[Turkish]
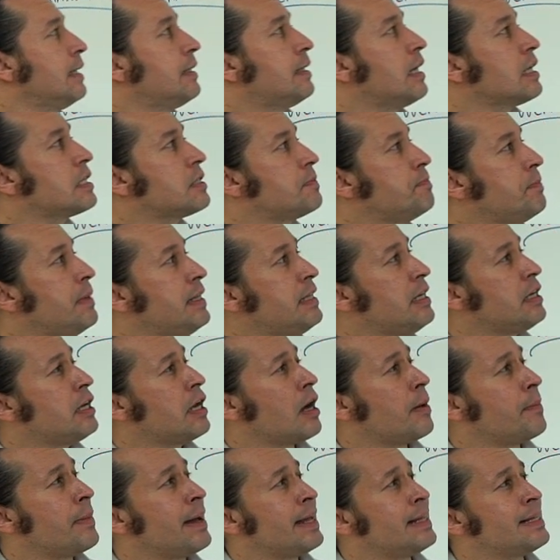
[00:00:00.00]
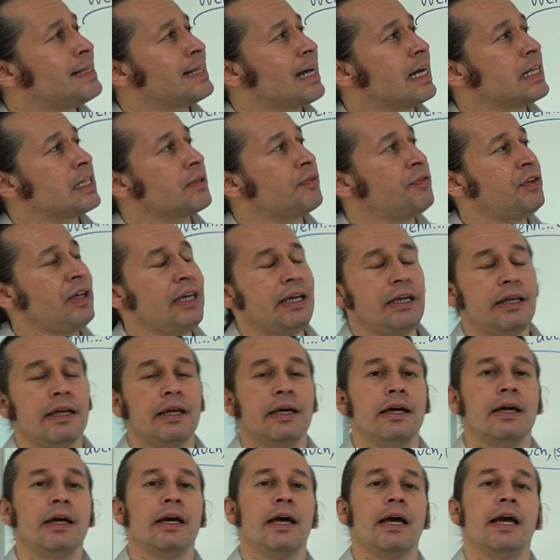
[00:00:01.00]
Das Medikament hat
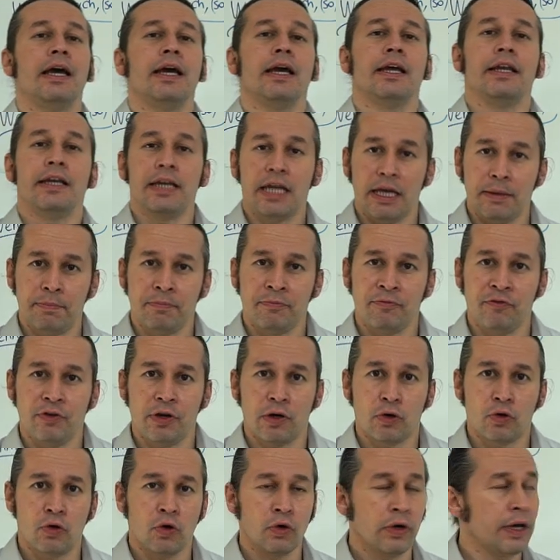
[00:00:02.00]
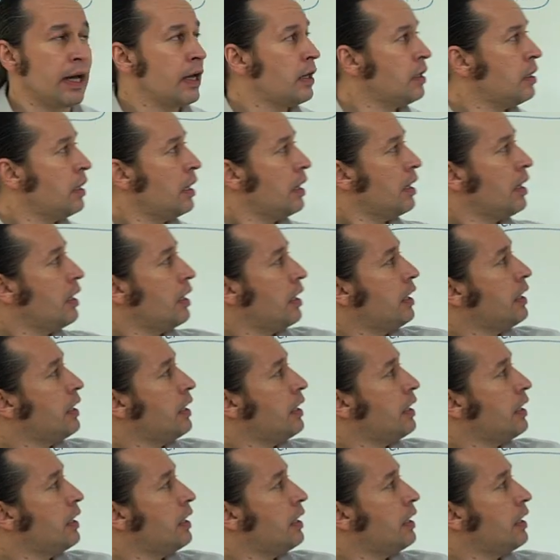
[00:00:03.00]
viele Nebenwirkungen.